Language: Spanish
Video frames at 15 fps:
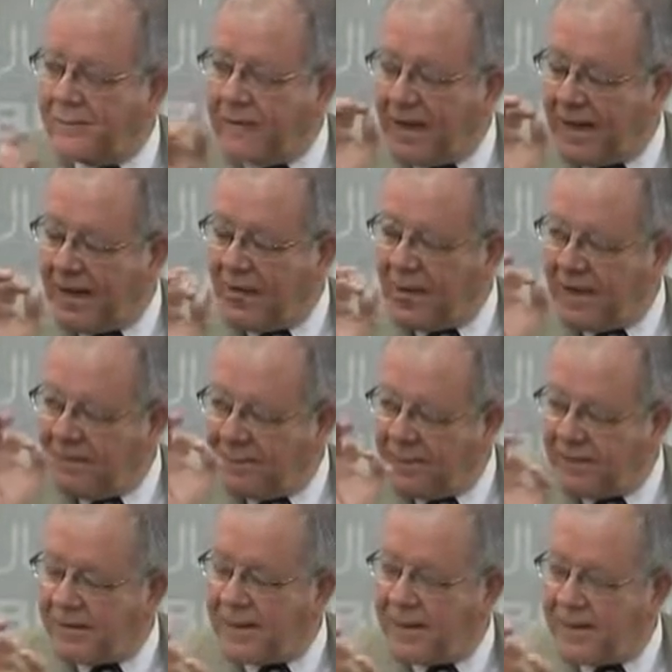darle una
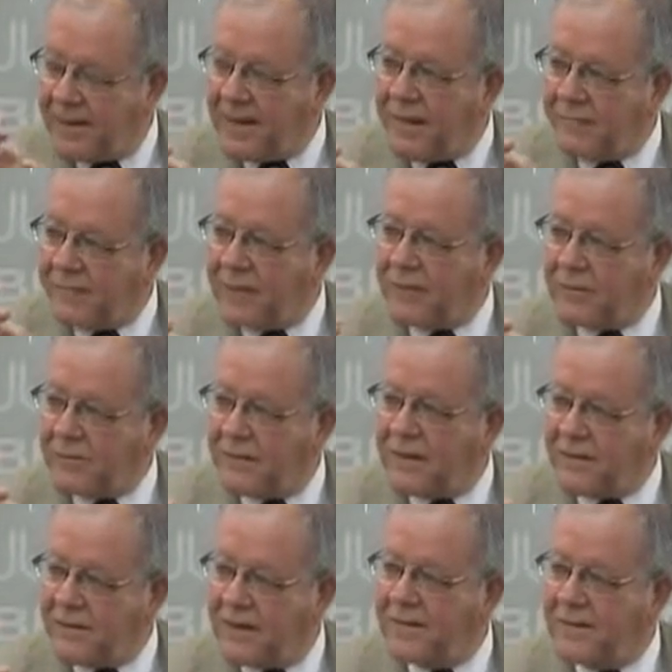verdadera
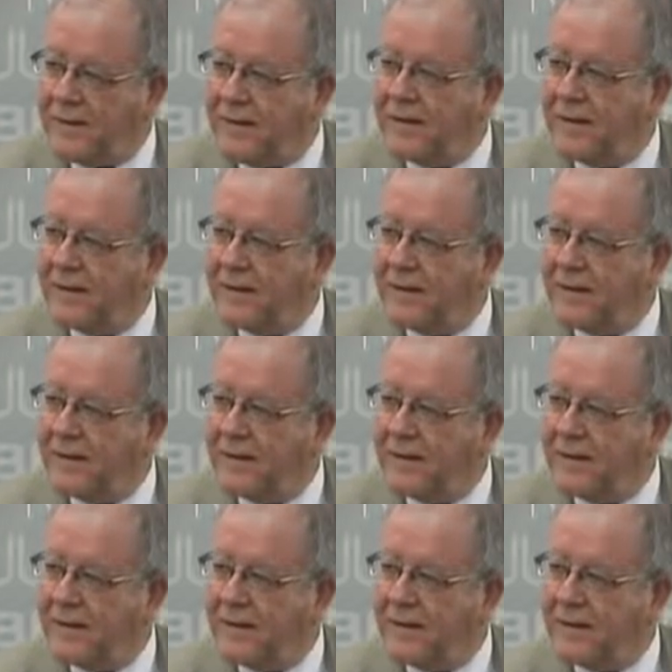perspectiva